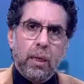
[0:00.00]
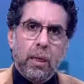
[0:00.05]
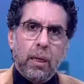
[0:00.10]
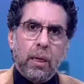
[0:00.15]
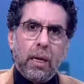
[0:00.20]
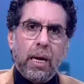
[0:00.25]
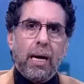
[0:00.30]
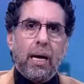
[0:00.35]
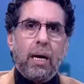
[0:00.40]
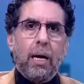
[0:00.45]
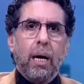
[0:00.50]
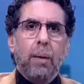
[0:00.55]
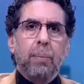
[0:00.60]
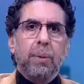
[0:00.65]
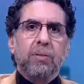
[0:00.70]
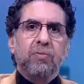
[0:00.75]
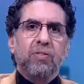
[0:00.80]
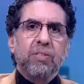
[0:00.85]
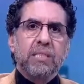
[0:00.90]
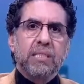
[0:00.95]
راح
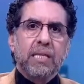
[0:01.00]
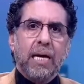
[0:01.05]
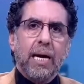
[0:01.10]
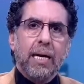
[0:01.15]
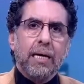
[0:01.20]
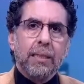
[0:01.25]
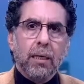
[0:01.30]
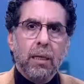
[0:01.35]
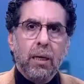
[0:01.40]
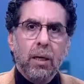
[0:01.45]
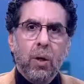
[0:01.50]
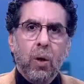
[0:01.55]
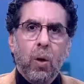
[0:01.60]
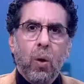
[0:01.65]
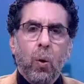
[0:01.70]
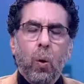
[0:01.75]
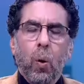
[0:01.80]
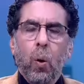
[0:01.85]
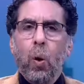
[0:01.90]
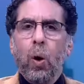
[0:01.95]
خابط في الصعايده
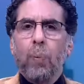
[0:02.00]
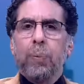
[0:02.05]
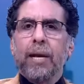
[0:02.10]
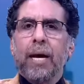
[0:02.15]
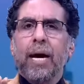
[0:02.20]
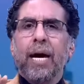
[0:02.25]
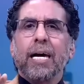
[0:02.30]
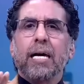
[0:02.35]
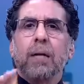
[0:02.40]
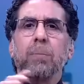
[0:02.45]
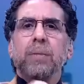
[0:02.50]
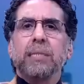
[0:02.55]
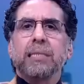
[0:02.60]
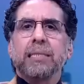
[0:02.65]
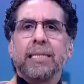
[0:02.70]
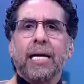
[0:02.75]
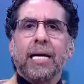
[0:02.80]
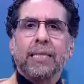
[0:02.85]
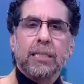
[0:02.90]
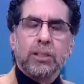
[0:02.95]
وهو بيهاجم
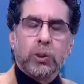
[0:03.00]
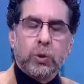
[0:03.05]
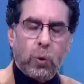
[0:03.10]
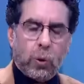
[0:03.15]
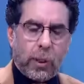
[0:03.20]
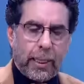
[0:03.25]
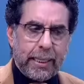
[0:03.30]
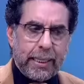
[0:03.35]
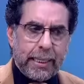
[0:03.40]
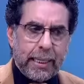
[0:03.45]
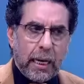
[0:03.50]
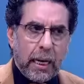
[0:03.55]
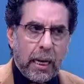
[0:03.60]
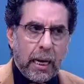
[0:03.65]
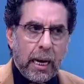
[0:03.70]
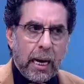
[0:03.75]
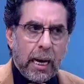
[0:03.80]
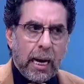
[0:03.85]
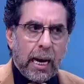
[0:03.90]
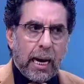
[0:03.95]
الزياده السكانيه
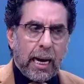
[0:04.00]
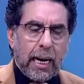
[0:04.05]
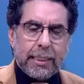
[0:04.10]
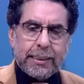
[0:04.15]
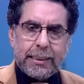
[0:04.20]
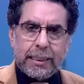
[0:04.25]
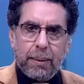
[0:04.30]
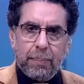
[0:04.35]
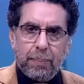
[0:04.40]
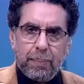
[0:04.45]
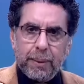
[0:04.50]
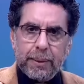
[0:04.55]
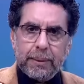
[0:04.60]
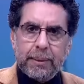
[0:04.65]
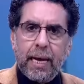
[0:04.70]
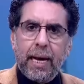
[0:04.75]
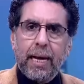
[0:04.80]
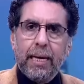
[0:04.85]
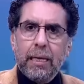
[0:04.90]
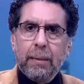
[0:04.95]
حسب
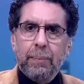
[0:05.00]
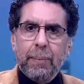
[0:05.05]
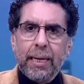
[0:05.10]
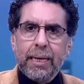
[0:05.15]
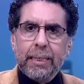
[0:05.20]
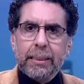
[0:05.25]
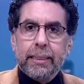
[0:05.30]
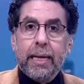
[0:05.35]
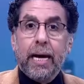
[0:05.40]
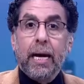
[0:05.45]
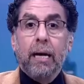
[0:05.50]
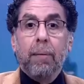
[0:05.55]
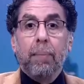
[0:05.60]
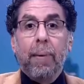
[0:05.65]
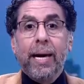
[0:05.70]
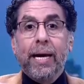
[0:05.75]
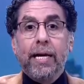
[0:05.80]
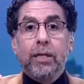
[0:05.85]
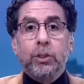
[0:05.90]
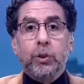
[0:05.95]
تعليمات
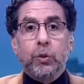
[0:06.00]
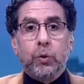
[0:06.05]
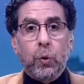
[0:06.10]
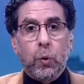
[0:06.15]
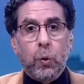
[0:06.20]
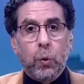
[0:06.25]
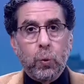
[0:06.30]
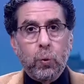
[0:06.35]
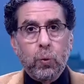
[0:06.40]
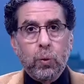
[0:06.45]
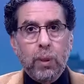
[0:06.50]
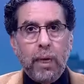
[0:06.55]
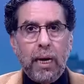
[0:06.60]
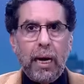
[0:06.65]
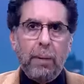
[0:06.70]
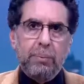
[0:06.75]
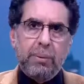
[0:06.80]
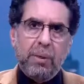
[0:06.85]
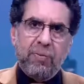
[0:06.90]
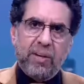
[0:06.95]
المايسترو
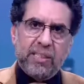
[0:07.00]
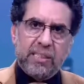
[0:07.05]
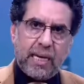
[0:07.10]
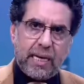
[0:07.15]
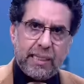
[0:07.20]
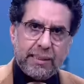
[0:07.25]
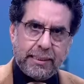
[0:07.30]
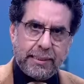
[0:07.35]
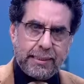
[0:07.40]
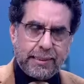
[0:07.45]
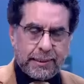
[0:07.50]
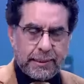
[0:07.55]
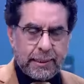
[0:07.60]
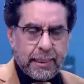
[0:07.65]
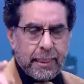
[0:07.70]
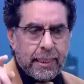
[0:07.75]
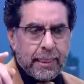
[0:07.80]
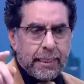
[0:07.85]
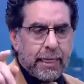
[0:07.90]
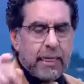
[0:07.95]
عبد الفتاح السيسي
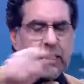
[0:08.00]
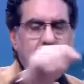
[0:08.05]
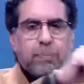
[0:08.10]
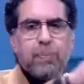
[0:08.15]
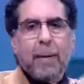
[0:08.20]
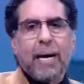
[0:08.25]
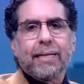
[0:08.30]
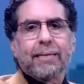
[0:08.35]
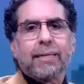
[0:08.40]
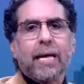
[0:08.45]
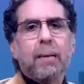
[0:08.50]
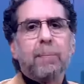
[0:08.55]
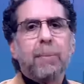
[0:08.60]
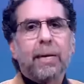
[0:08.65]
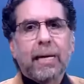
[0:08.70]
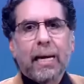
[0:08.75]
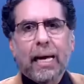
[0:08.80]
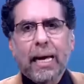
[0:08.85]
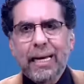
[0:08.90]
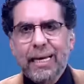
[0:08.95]
نسمع تامر
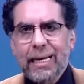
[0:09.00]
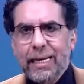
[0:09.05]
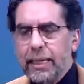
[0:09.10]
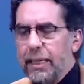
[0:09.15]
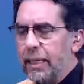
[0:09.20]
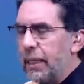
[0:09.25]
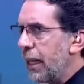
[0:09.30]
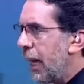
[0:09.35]
قال ايه